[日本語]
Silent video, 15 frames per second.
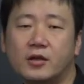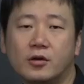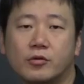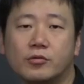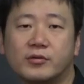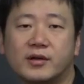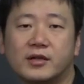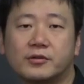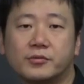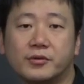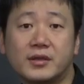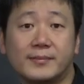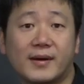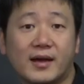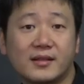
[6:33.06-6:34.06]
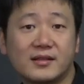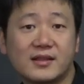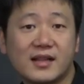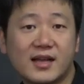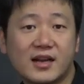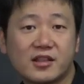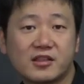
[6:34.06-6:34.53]
この後今
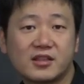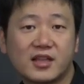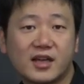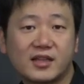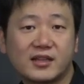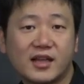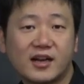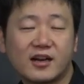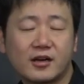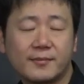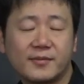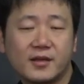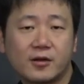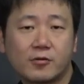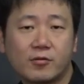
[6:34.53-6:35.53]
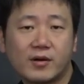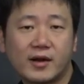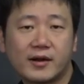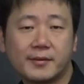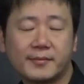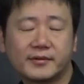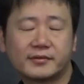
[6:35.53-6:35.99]
奈良時代、奈良の都が
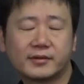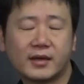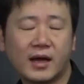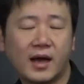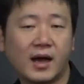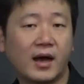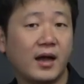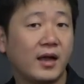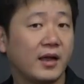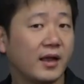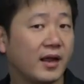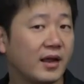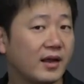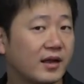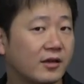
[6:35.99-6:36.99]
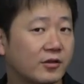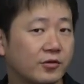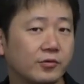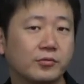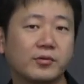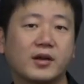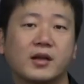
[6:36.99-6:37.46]
ありますが、平安
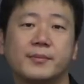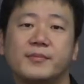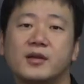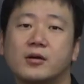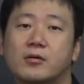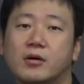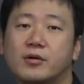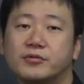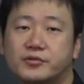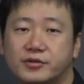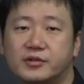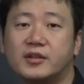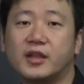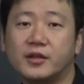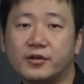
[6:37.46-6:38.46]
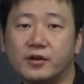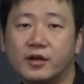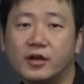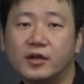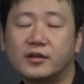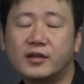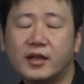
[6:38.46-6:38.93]
京とかに都が移ってい
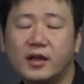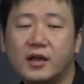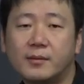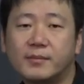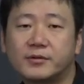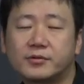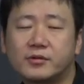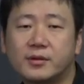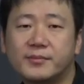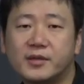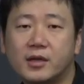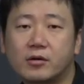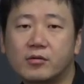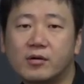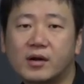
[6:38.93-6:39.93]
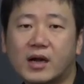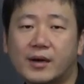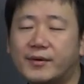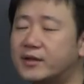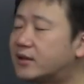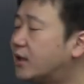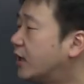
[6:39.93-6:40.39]
く。で、そんな都が
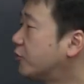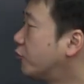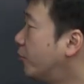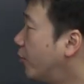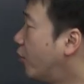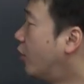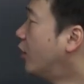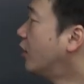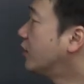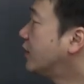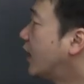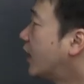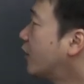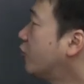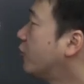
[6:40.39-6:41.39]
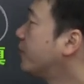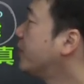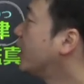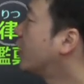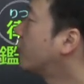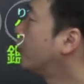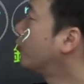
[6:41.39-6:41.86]
変わった後も奈良の
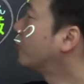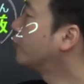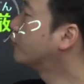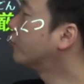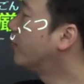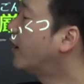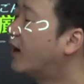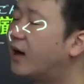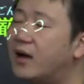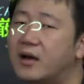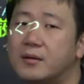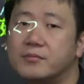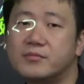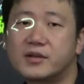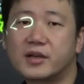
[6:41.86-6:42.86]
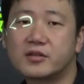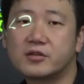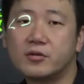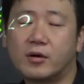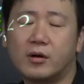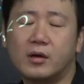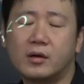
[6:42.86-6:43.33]
都のことは昔
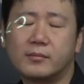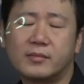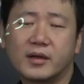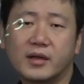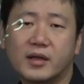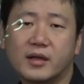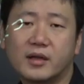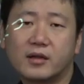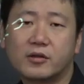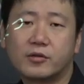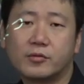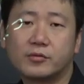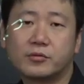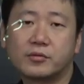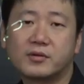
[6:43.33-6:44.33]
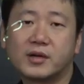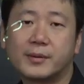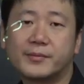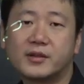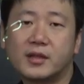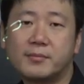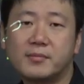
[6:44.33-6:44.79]
の平安京と比
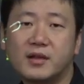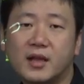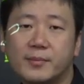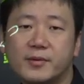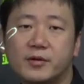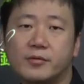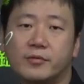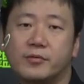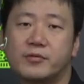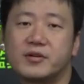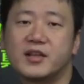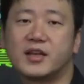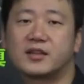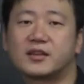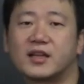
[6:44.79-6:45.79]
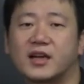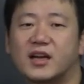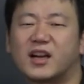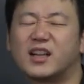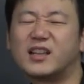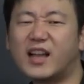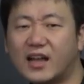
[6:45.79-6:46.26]
べて南の方にあった
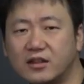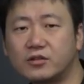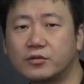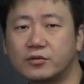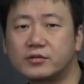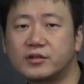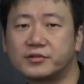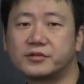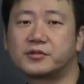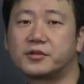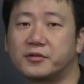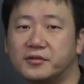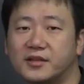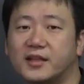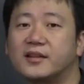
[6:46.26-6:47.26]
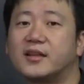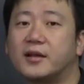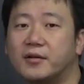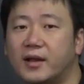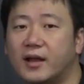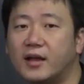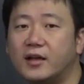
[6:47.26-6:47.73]
から南都ってずっと呼んだんだ
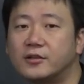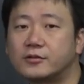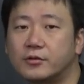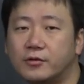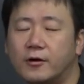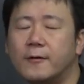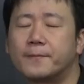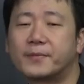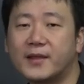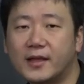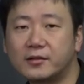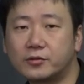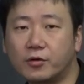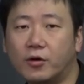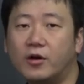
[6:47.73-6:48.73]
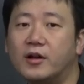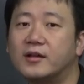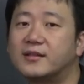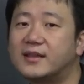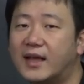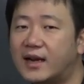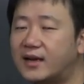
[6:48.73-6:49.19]
よね。その南都、
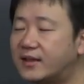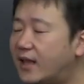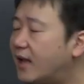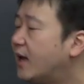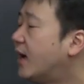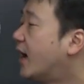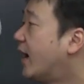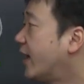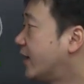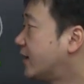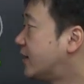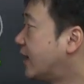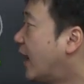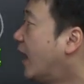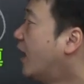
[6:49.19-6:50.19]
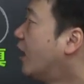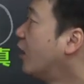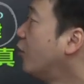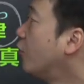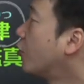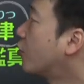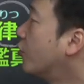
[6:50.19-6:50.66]
奈良で流行った
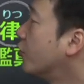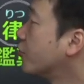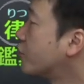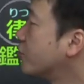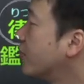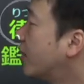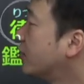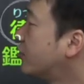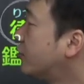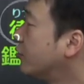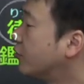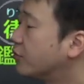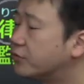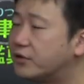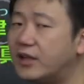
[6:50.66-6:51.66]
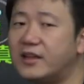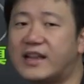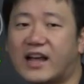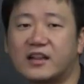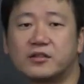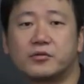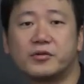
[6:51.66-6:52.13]
6個の宗派ということで
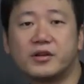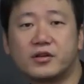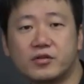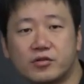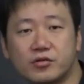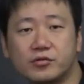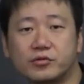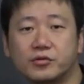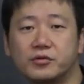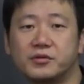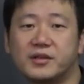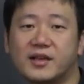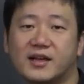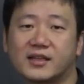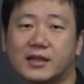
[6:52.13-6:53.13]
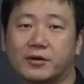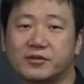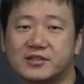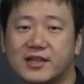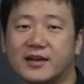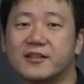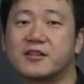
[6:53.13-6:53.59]
南都陸宗という言い方を
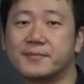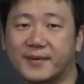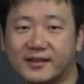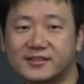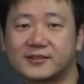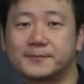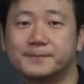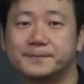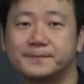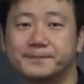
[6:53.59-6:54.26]
したりします。